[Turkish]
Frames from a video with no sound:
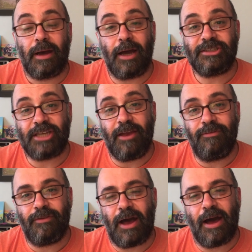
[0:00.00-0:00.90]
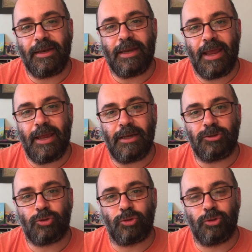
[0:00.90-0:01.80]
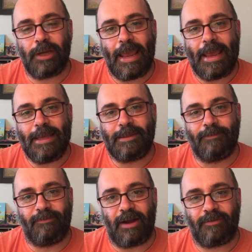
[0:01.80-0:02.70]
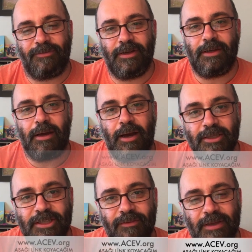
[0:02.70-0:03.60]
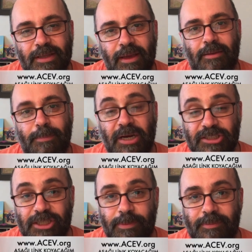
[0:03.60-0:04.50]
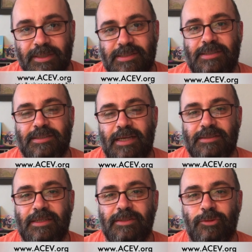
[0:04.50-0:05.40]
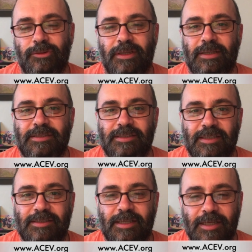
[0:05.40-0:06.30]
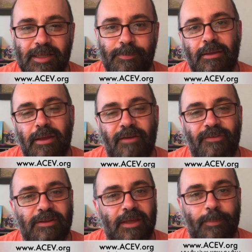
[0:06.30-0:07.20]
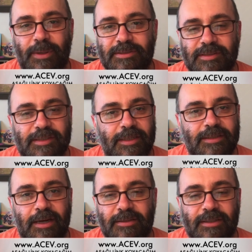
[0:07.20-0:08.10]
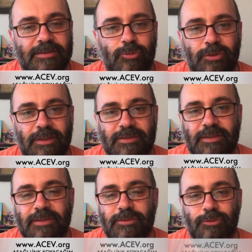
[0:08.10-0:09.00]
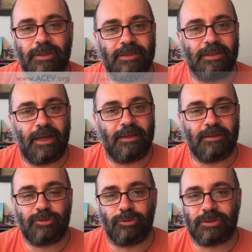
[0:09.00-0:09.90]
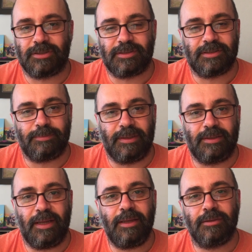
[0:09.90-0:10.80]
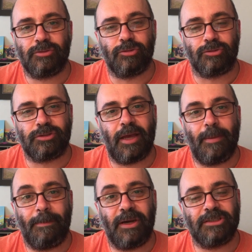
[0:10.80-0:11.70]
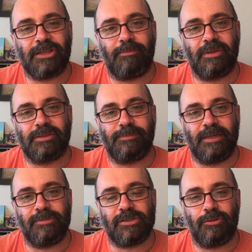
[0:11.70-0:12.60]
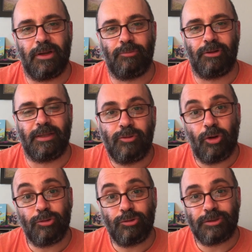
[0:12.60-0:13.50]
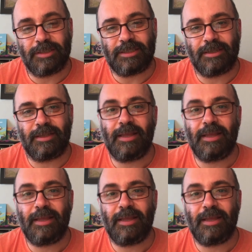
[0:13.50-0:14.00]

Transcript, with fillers: Açev Anne Çocuk Eğitim Vakfı. Açev'e de bağış yapabilirsiniz isterseniz. Onda da sitesine girip EFT yaparsınız. Kredi kartı nasıl kullanırsanız kullanın. Ne kadar istiyorsanız siz belirleyin. Sonuçta bağış yapmanız benim için önemli olan. Dördüncü seçenekte